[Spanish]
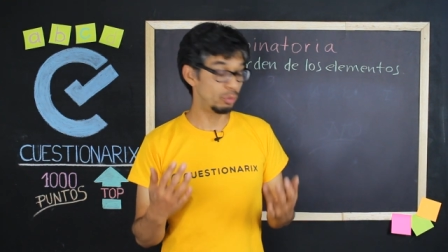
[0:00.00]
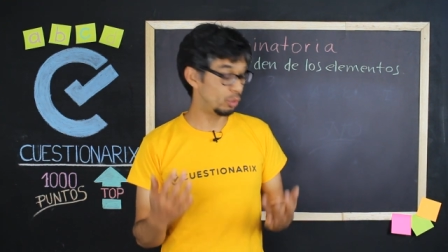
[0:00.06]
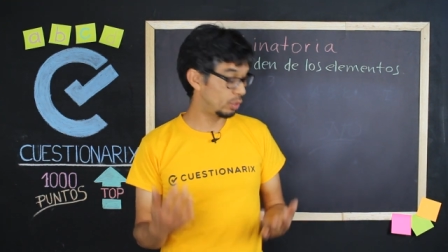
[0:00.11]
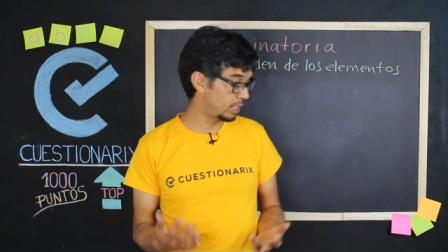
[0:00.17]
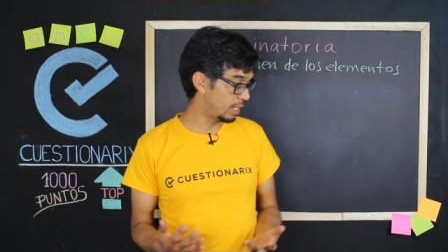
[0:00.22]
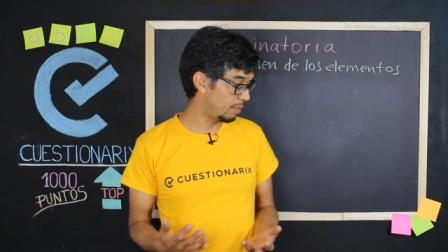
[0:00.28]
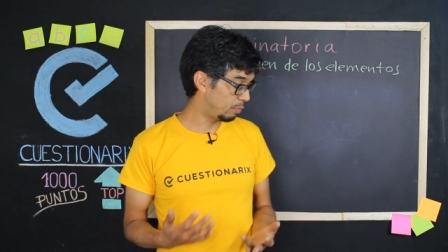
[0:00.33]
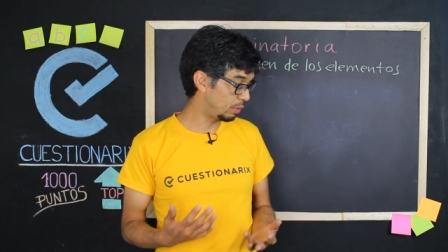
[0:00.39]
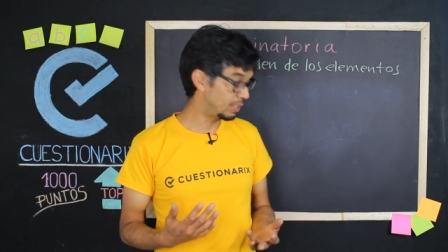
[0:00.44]

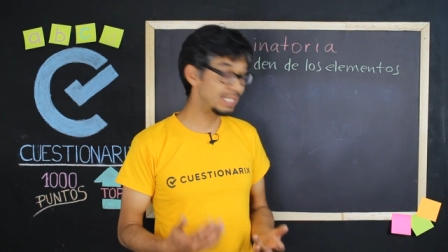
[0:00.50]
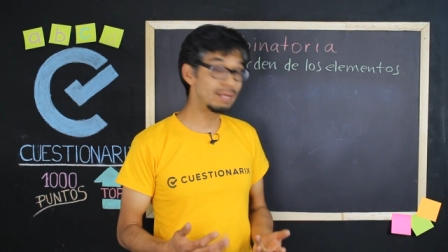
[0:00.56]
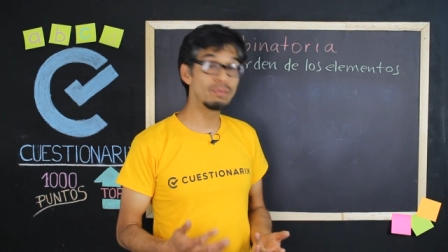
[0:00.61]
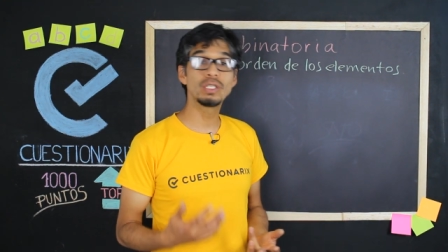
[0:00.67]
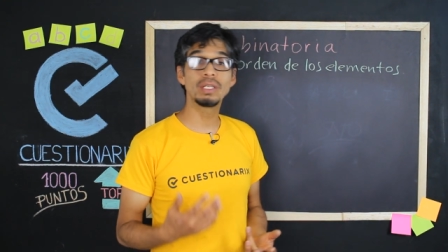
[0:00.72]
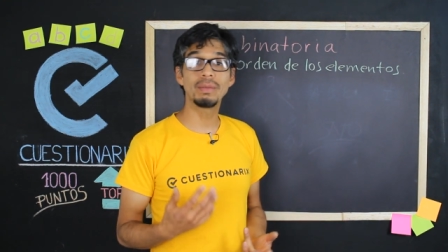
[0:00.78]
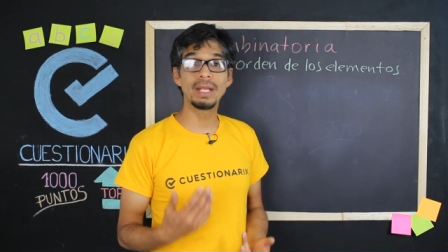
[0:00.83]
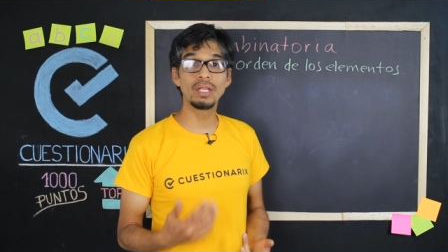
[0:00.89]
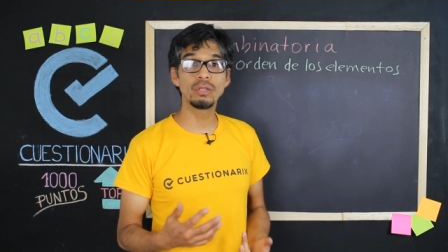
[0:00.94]
¿Por qué? Porque
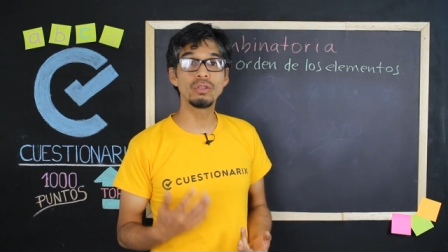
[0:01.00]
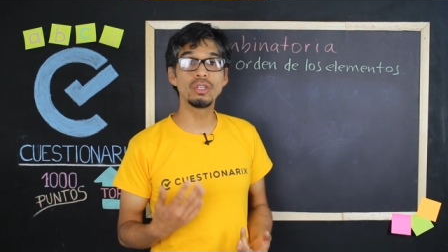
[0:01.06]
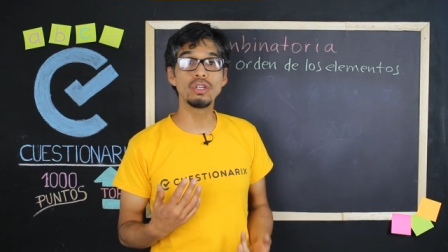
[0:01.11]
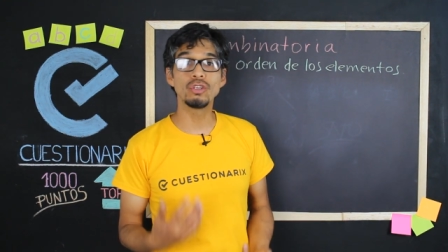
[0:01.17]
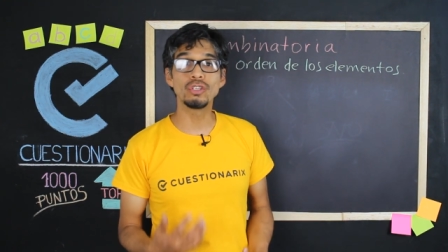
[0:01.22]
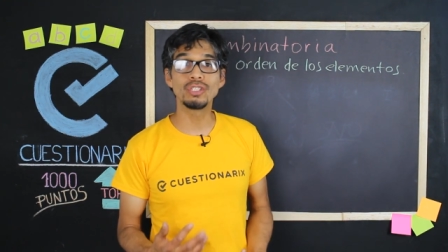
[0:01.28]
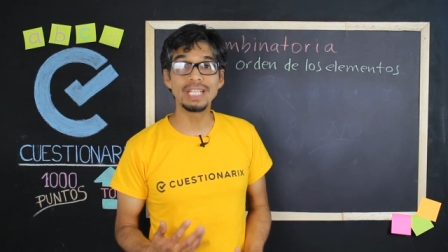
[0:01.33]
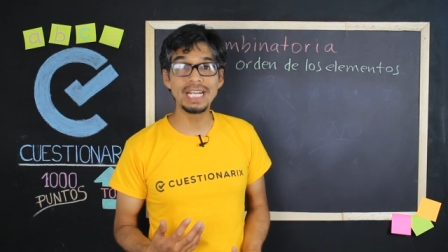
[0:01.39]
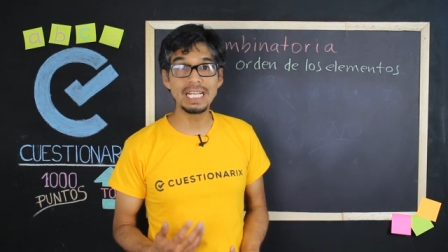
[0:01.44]
estamos hablando de
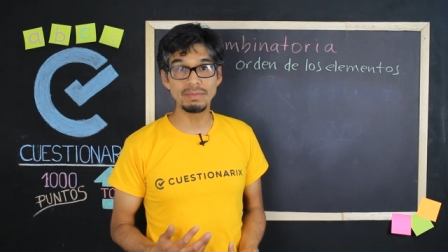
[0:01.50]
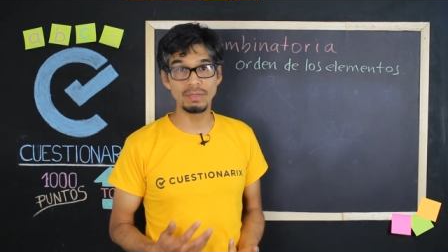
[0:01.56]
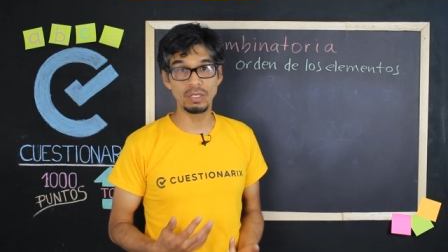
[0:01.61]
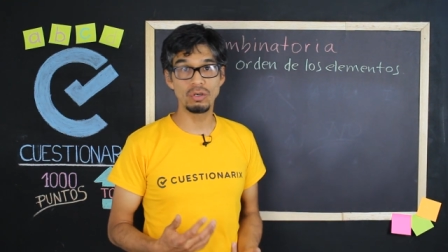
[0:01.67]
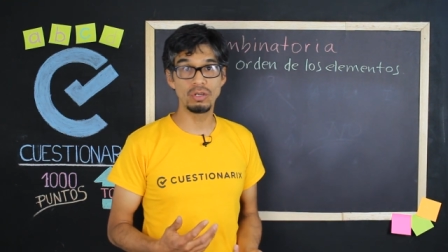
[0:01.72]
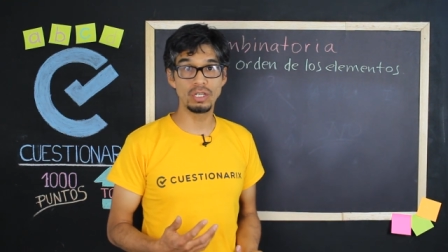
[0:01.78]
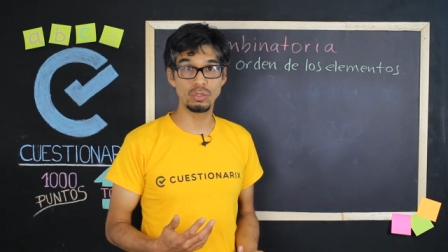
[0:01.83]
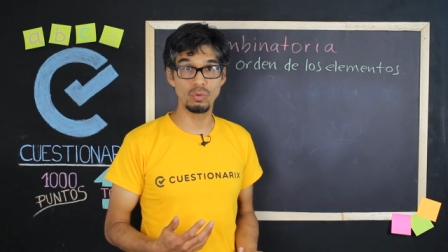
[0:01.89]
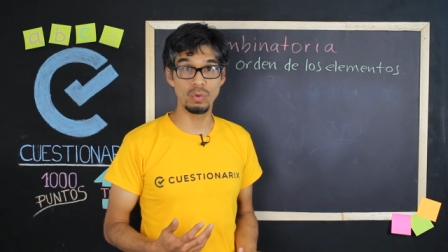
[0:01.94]
los tres
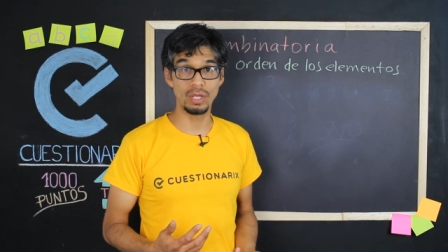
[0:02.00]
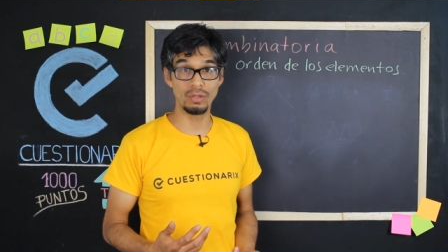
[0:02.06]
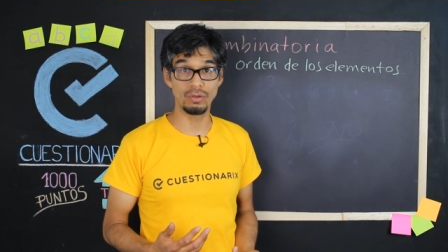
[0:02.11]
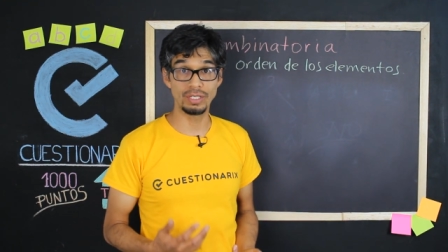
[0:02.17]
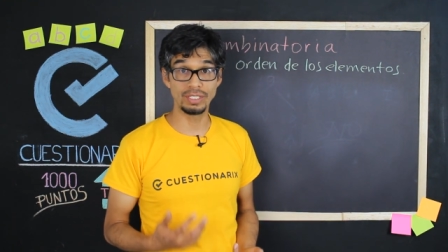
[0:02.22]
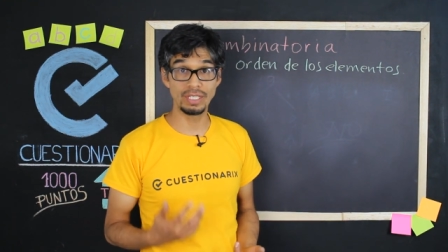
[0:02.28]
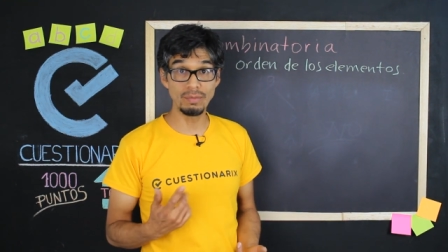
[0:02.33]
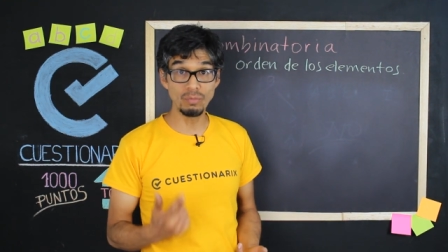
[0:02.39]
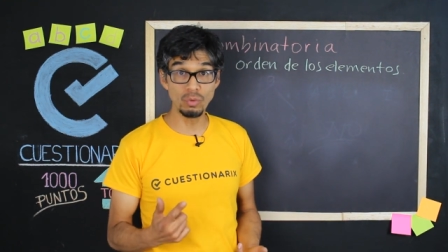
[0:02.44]
mejores
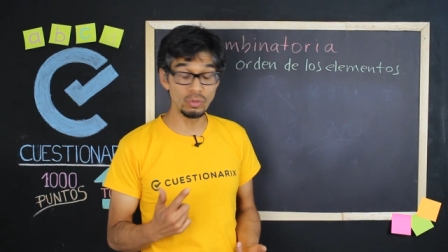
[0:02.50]
jugadores del